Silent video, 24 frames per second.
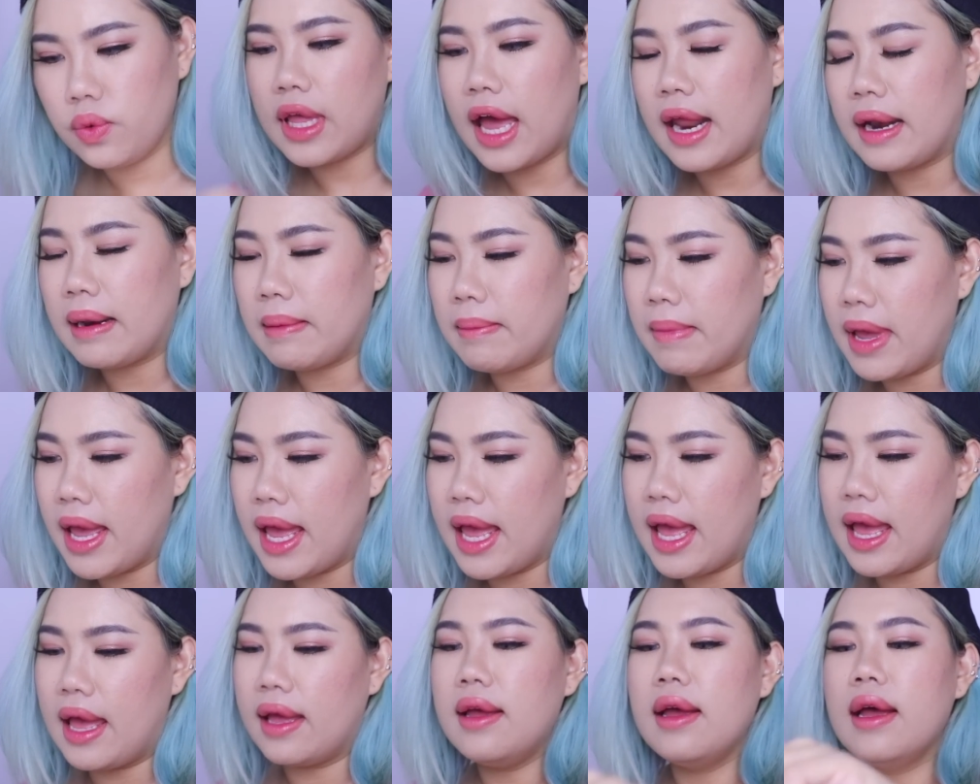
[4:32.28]
ถัดมา
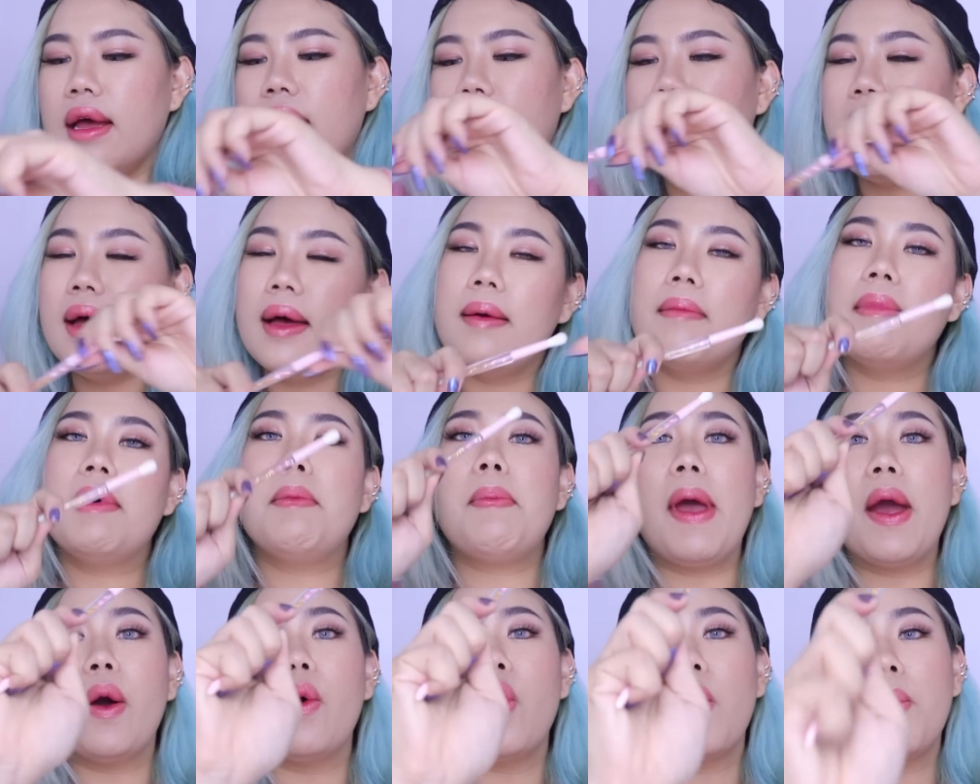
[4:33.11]
ม่
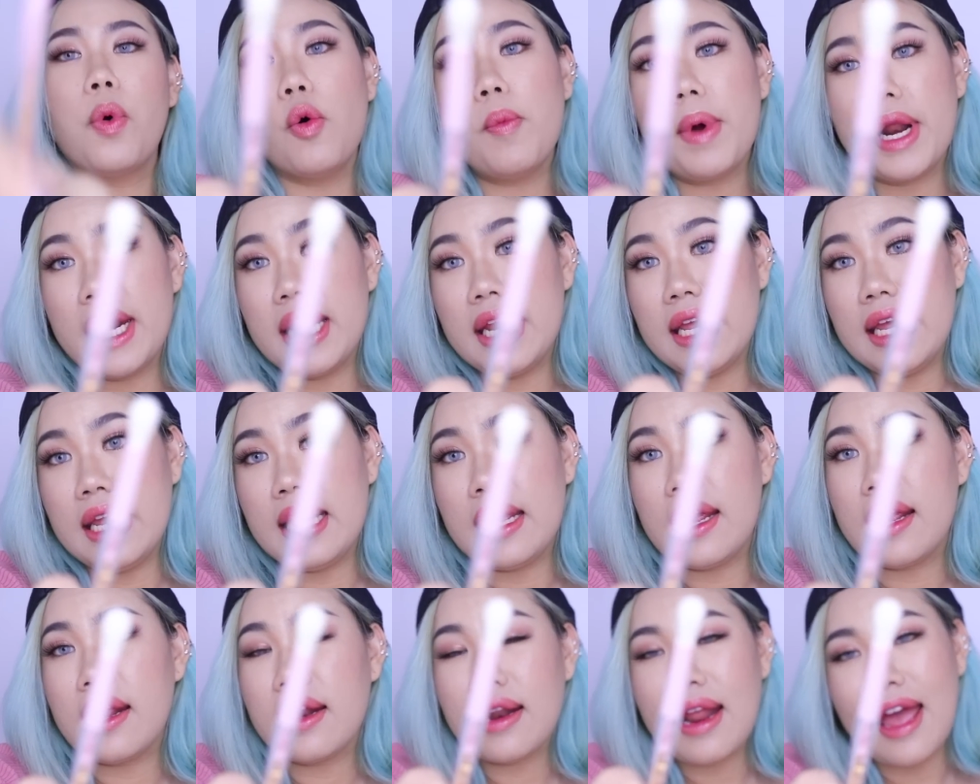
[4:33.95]
แปรงหัวพุ่มอันนี้
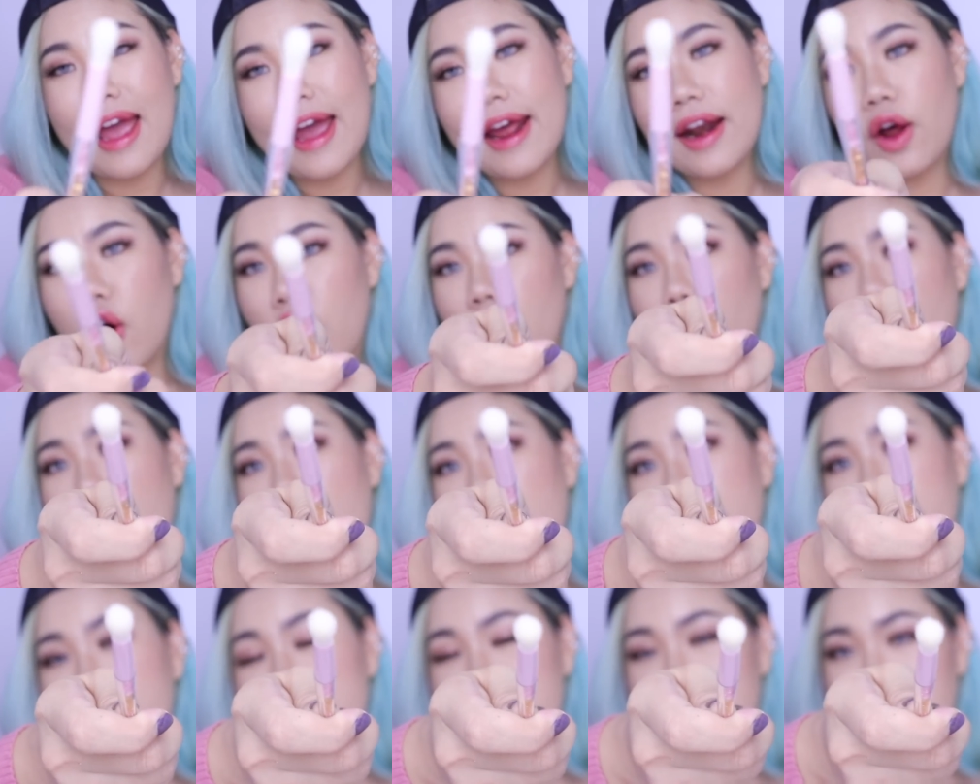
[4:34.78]
แน่นอนว่า
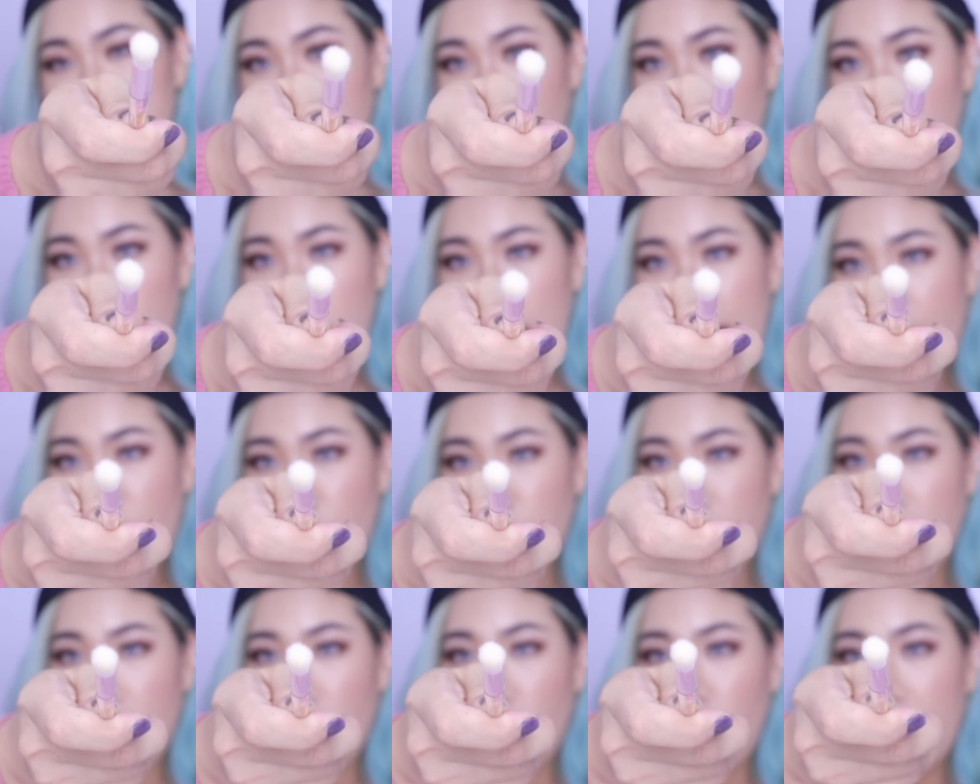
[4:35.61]
มันจะต้องเอา
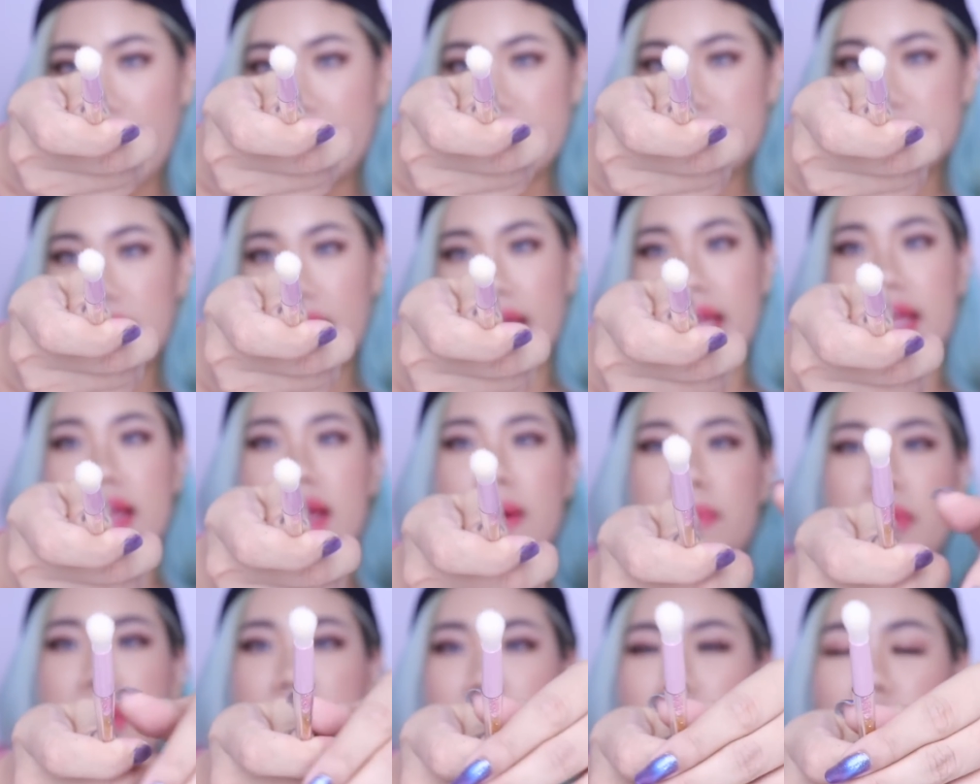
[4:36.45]
มาไว้ใช้กั
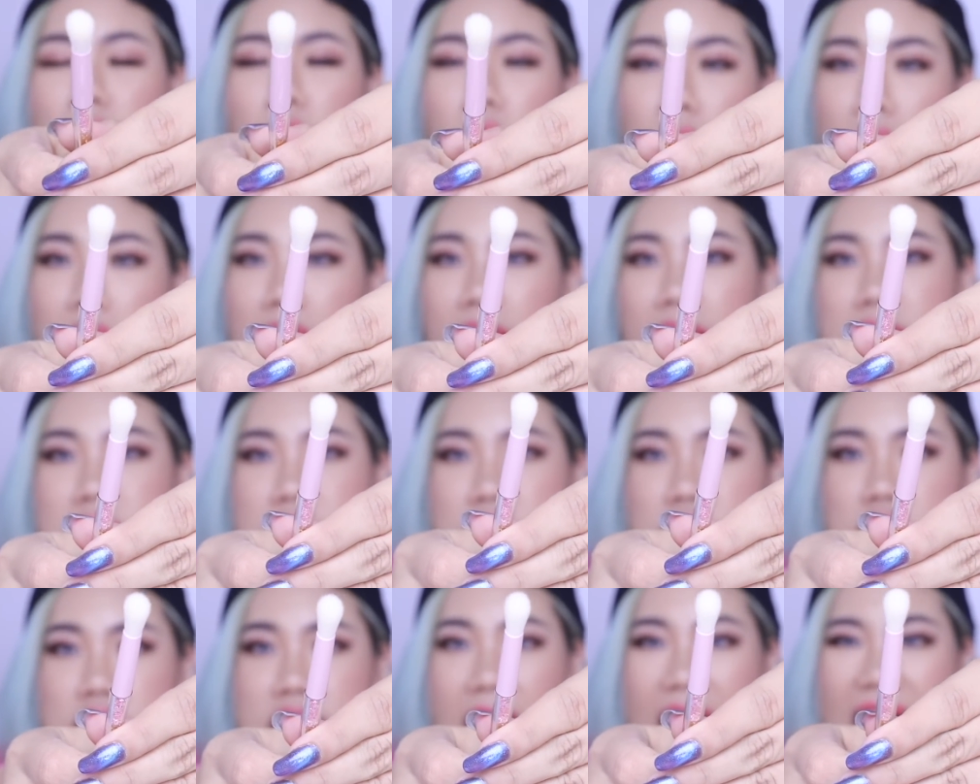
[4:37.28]
บเรื่องของ eye
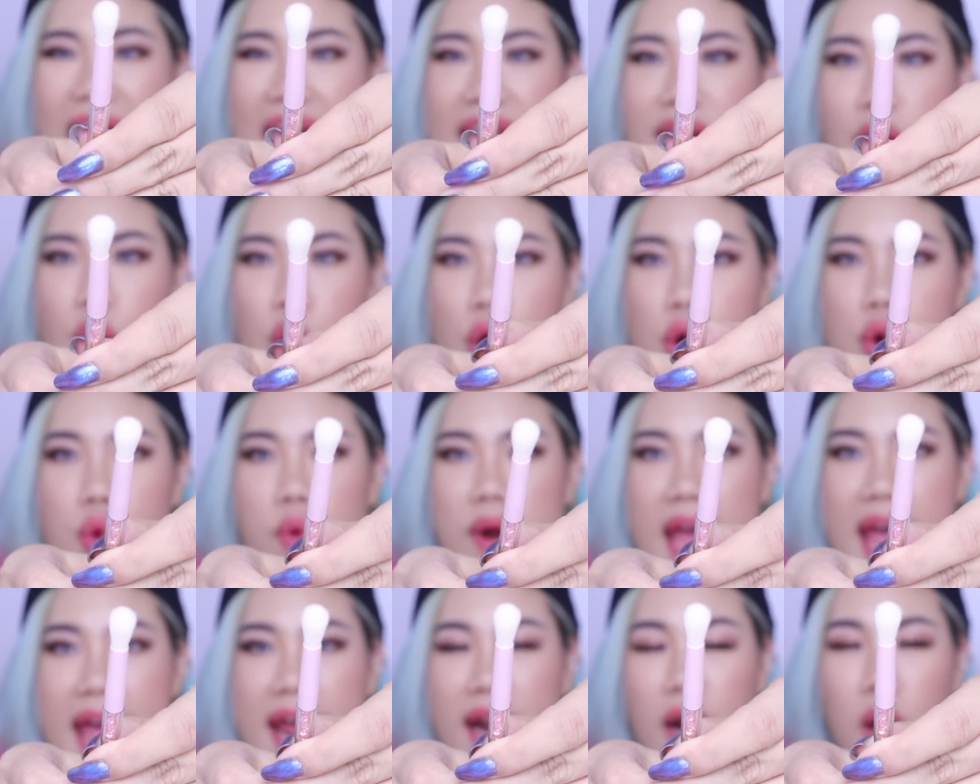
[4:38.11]
shadow
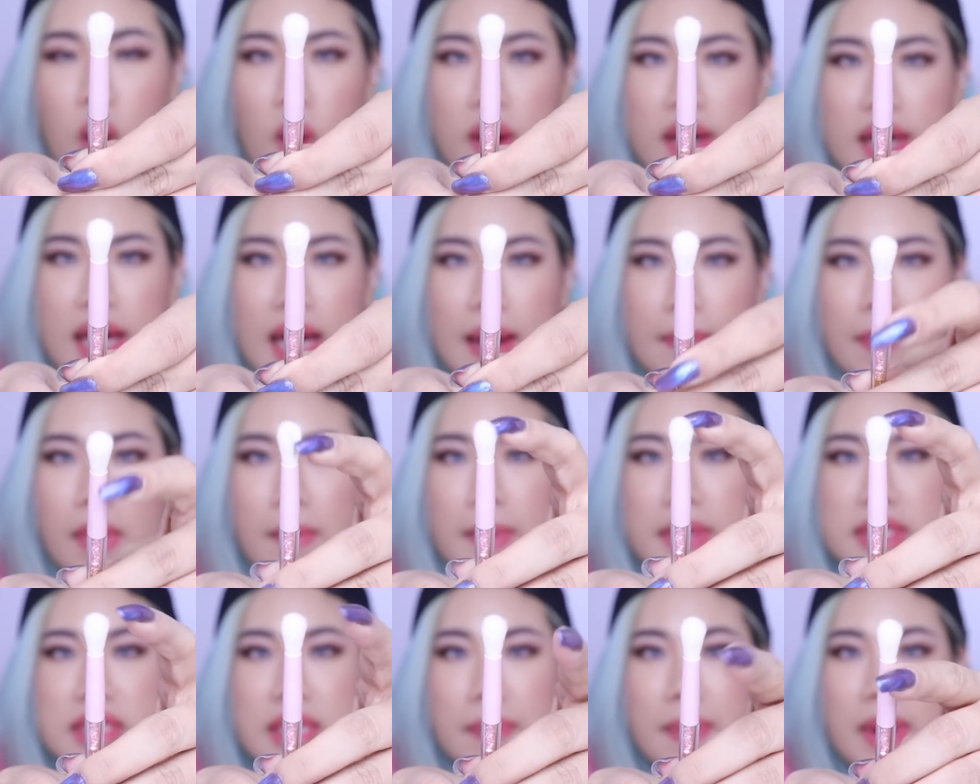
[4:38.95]
แน่นอนนะคะเพราะ
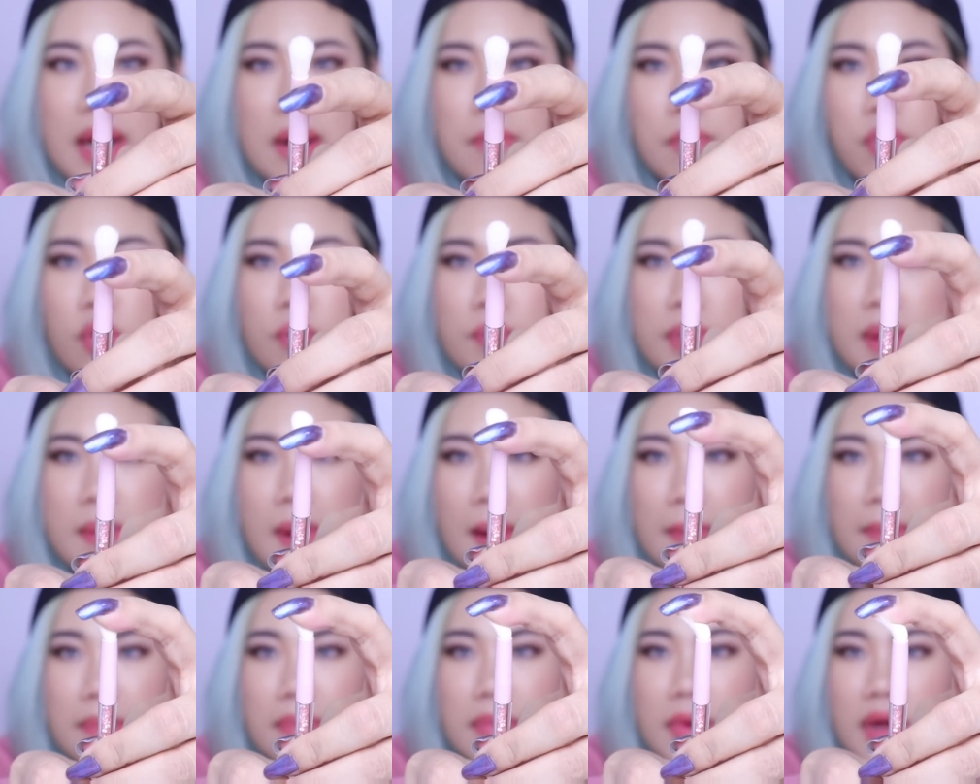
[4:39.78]
มันจะเป็นพุ่มที่
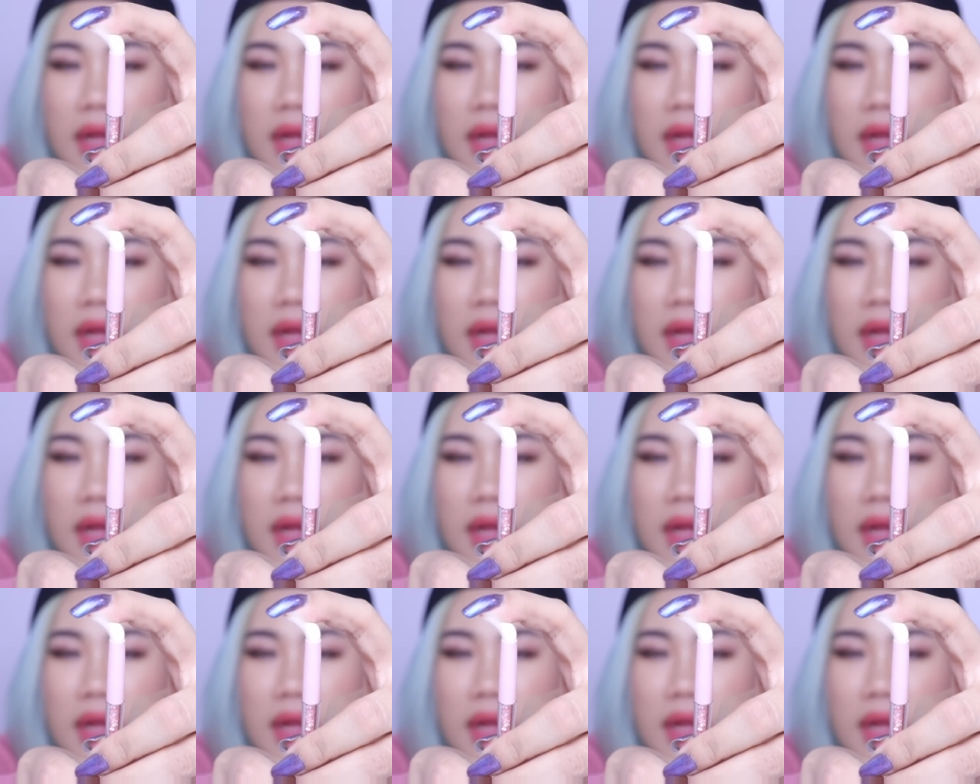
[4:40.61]
แบบ